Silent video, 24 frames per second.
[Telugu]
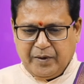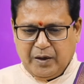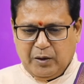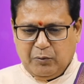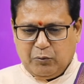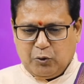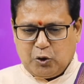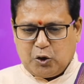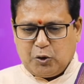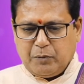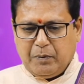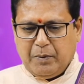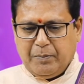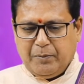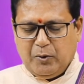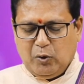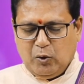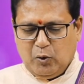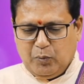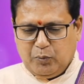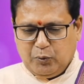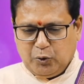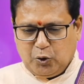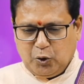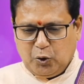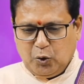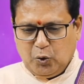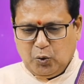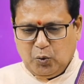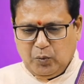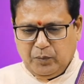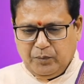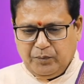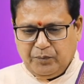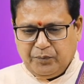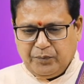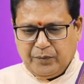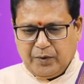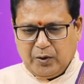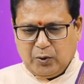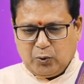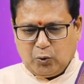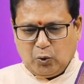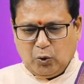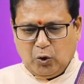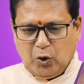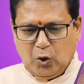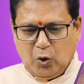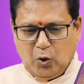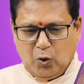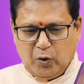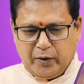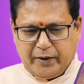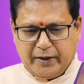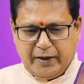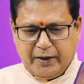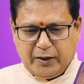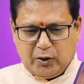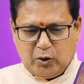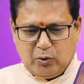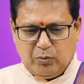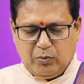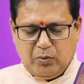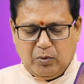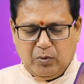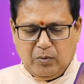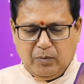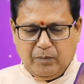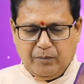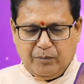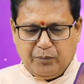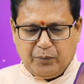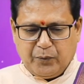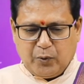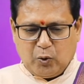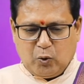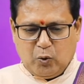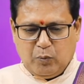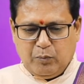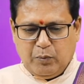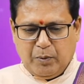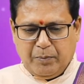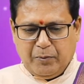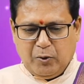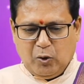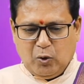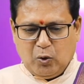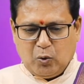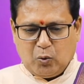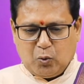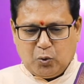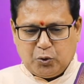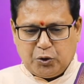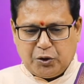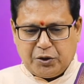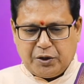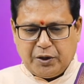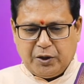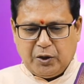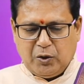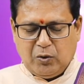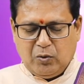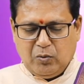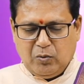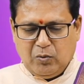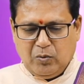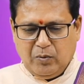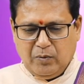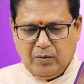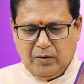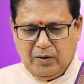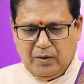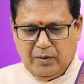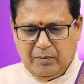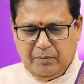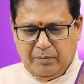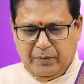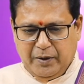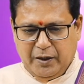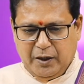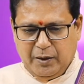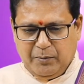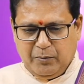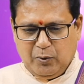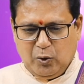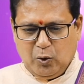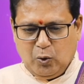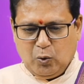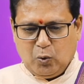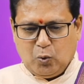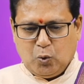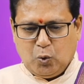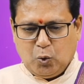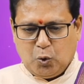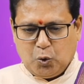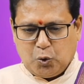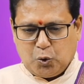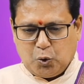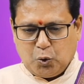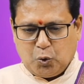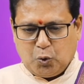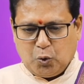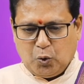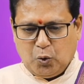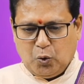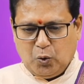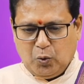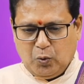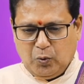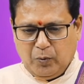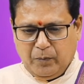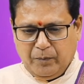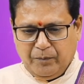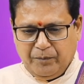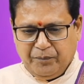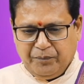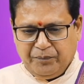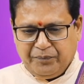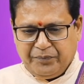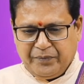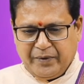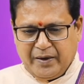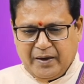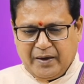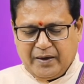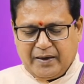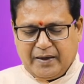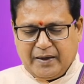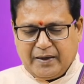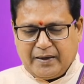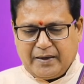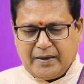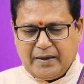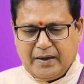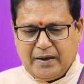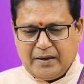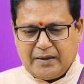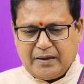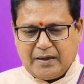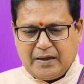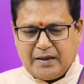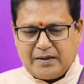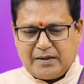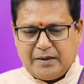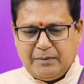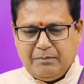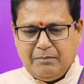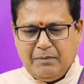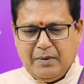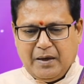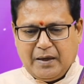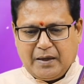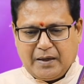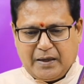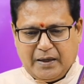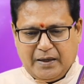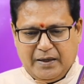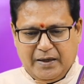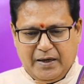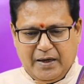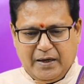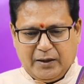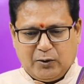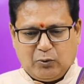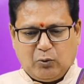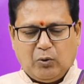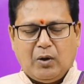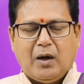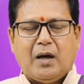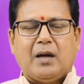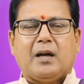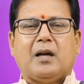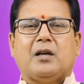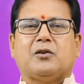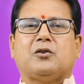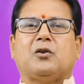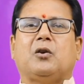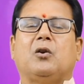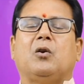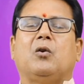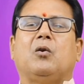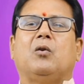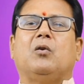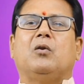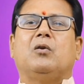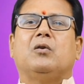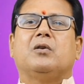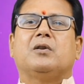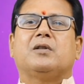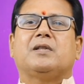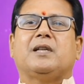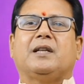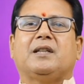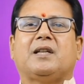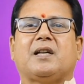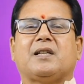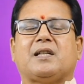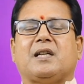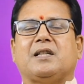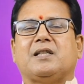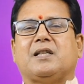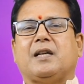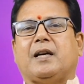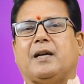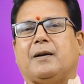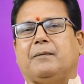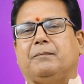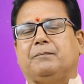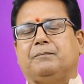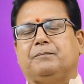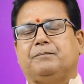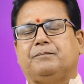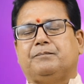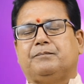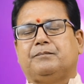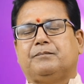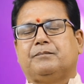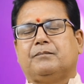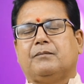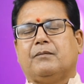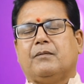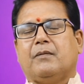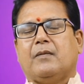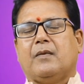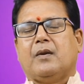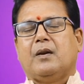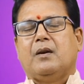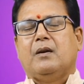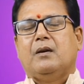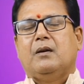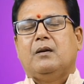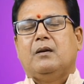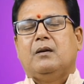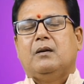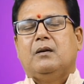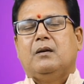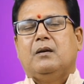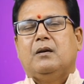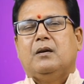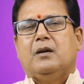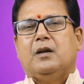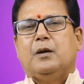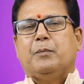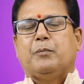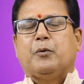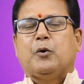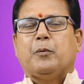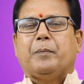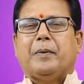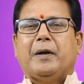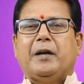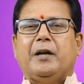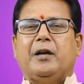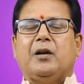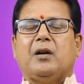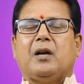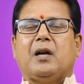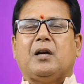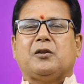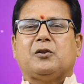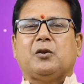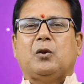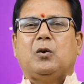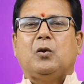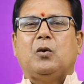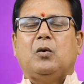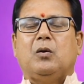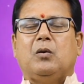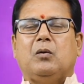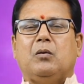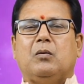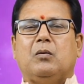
వృషభములో బుధుడు తులలో కేతువు కుంభములో కుజుశనులు మీనములో గురు శుక్రులు కర్కాటక సింహ కన్య తులారాశుల్లో చంద్ర సంచారం ఇప్పుడు పన్నెండు రాసుల్లో